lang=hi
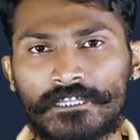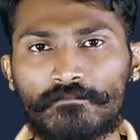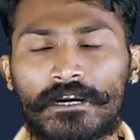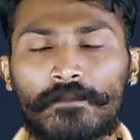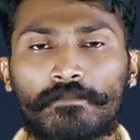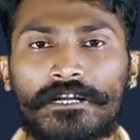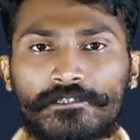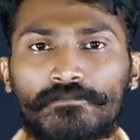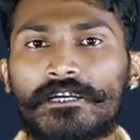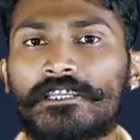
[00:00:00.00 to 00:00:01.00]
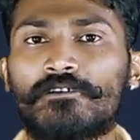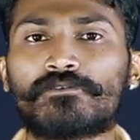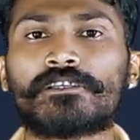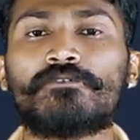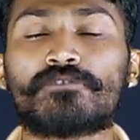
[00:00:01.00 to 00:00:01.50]
तीन बार पाँच बार ही
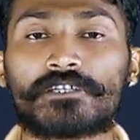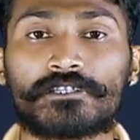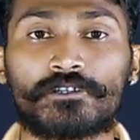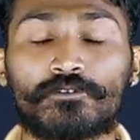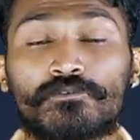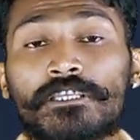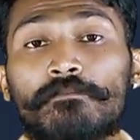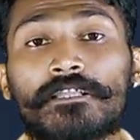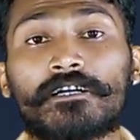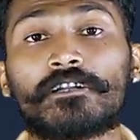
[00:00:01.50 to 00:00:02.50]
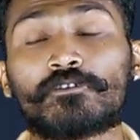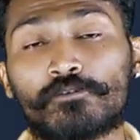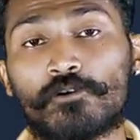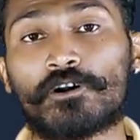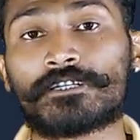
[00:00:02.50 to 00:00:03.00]
उसे यूज़ कर सकते हो उसके बाद अगर
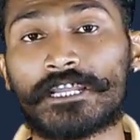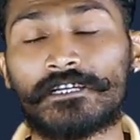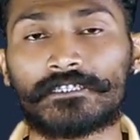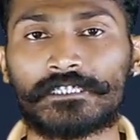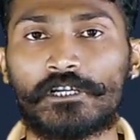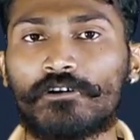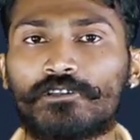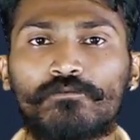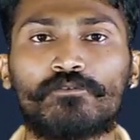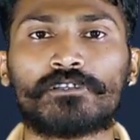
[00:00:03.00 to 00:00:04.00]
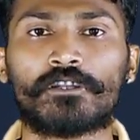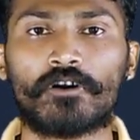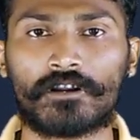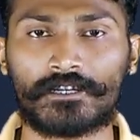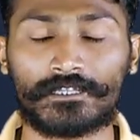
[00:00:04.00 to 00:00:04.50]
तुम और ट्राई करते जाओगे तो वो उसे
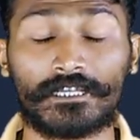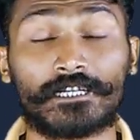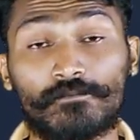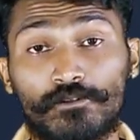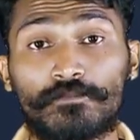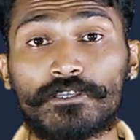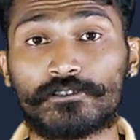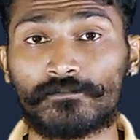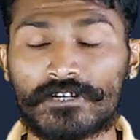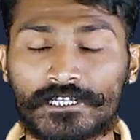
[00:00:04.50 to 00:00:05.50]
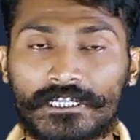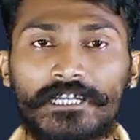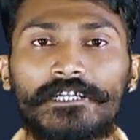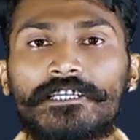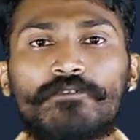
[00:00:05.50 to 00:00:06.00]
लॉक कर देगा डब्ल्यू पी एस जो
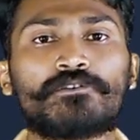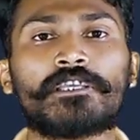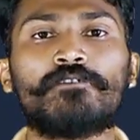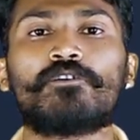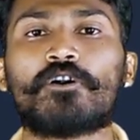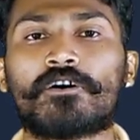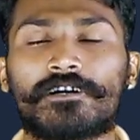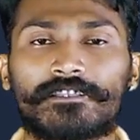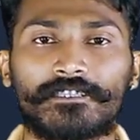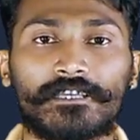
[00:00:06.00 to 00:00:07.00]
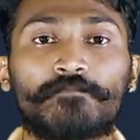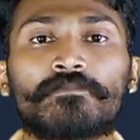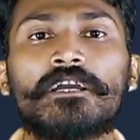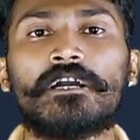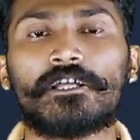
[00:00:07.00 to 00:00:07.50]
फंक्शनलिटी है उसे ही वो लॉक कर देता है
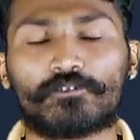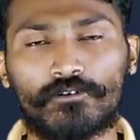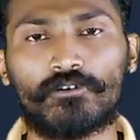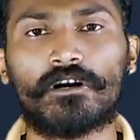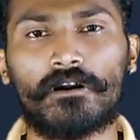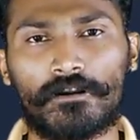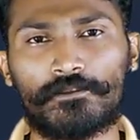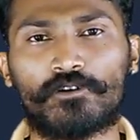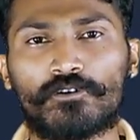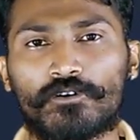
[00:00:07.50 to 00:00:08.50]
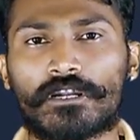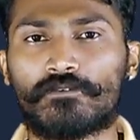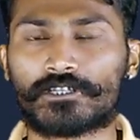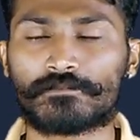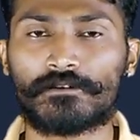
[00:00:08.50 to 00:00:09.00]
तो अभी कोई कोई
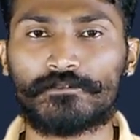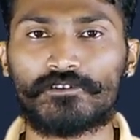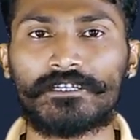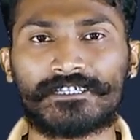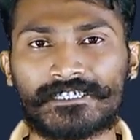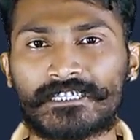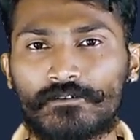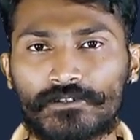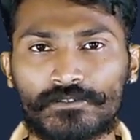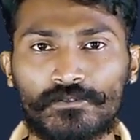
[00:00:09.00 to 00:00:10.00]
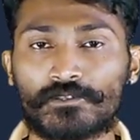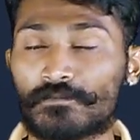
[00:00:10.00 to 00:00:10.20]
राउटर्स में अभी जो लेटेस्ट राउटर्स है